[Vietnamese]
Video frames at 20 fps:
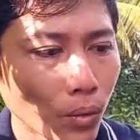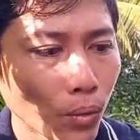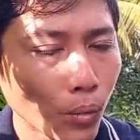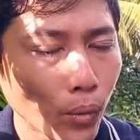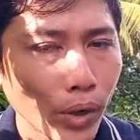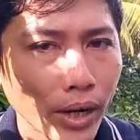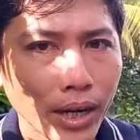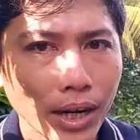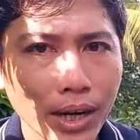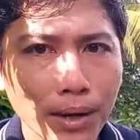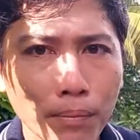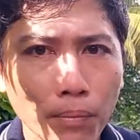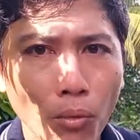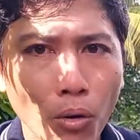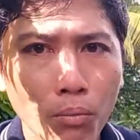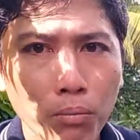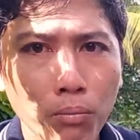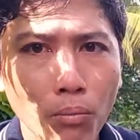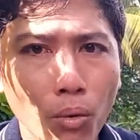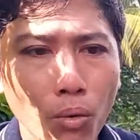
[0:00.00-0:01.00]
nguyên cái
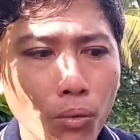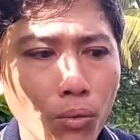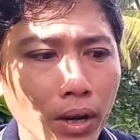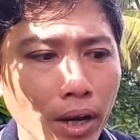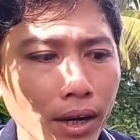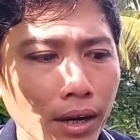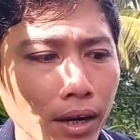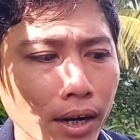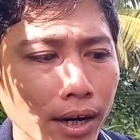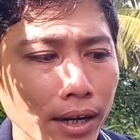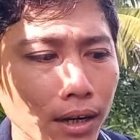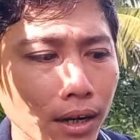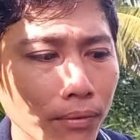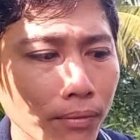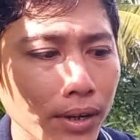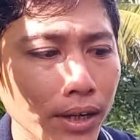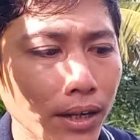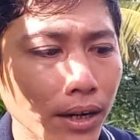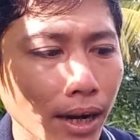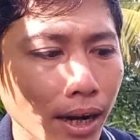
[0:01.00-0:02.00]
một bộ gãy gin ở
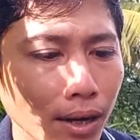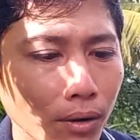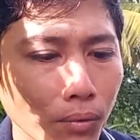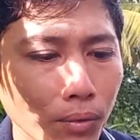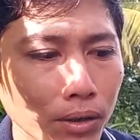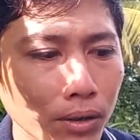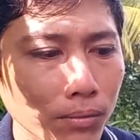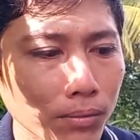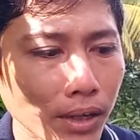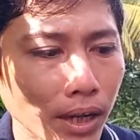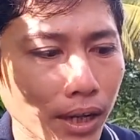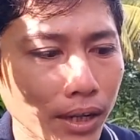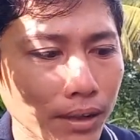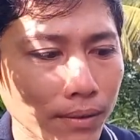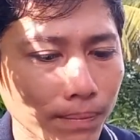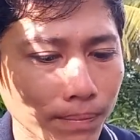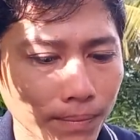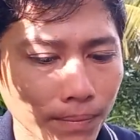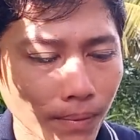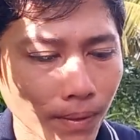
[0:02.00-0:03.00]
phía trên này luôn đó chú anh chị
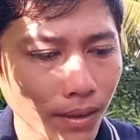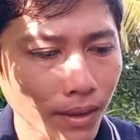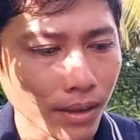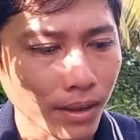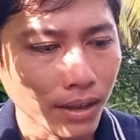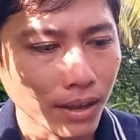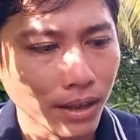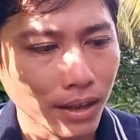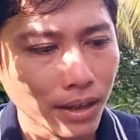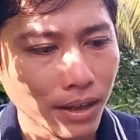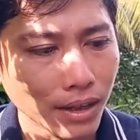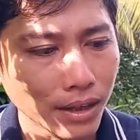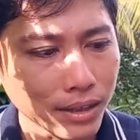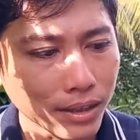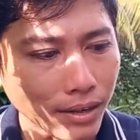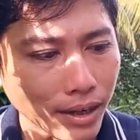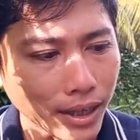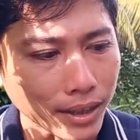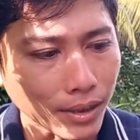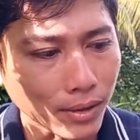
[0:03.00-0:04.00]
đó,
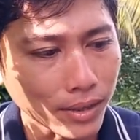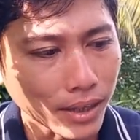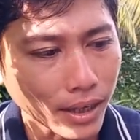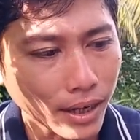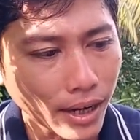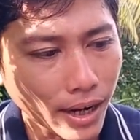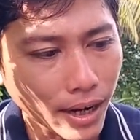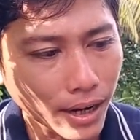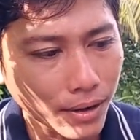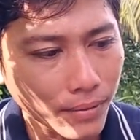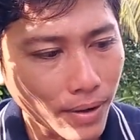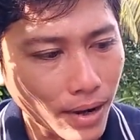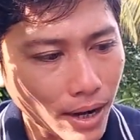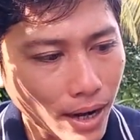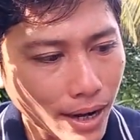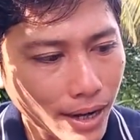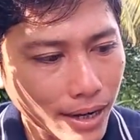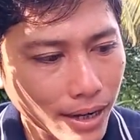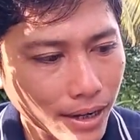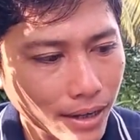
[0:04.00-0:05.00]
sau đây toàn sẽ khắc cái phần
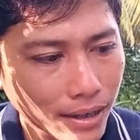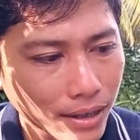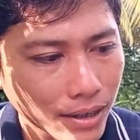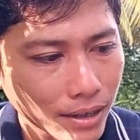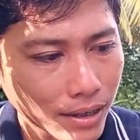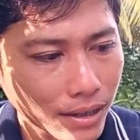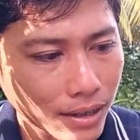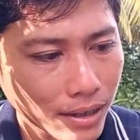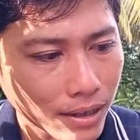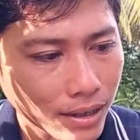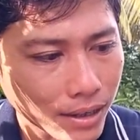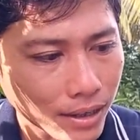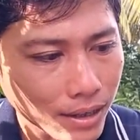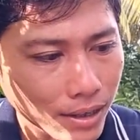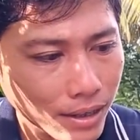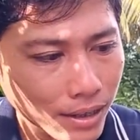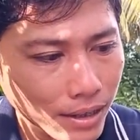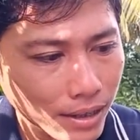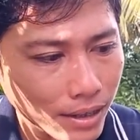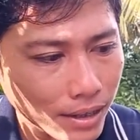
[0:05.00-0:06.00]
này ha
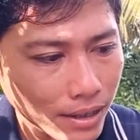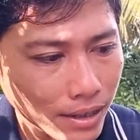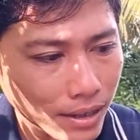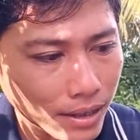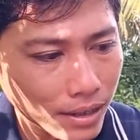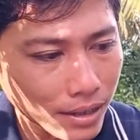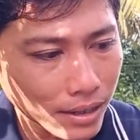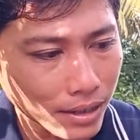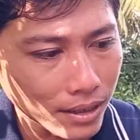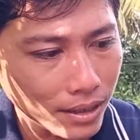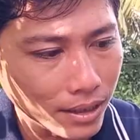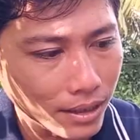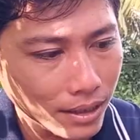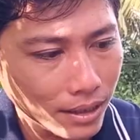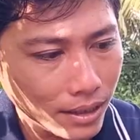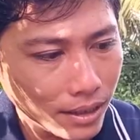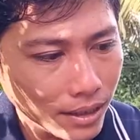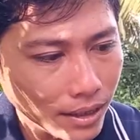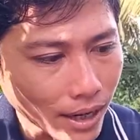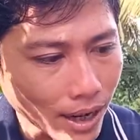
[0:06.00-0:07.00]
ừ,
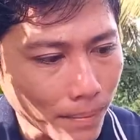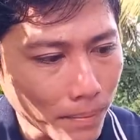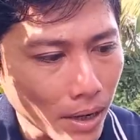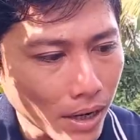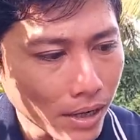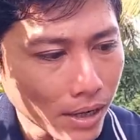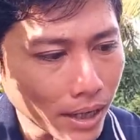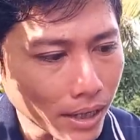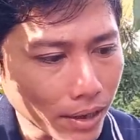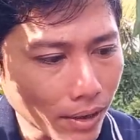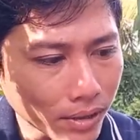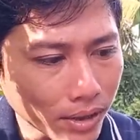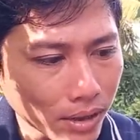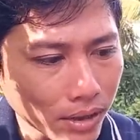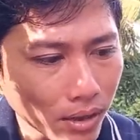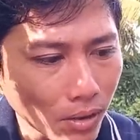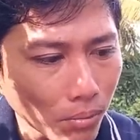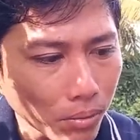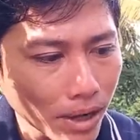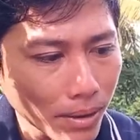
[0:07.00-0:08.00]
cây bự thì toàn
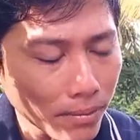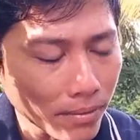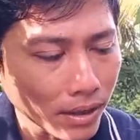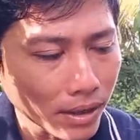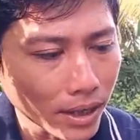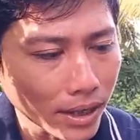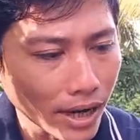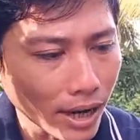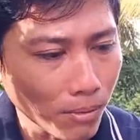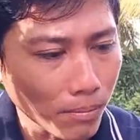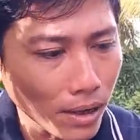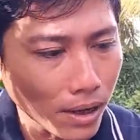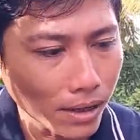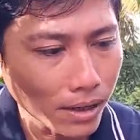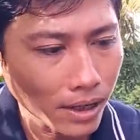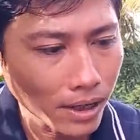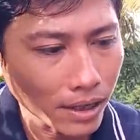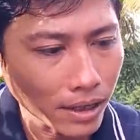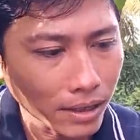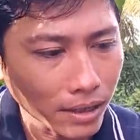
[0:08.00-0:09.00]
sử dụng cái cái dao bự
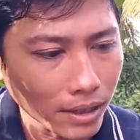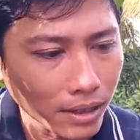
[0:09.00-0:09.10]
ha